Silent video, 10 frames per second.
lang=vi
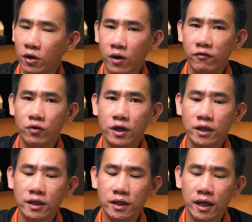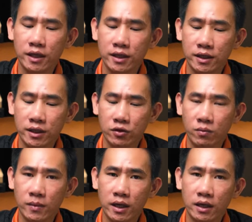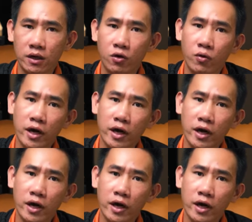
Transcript: loa phun đứng như thế này thì sử dụng bằng gỗ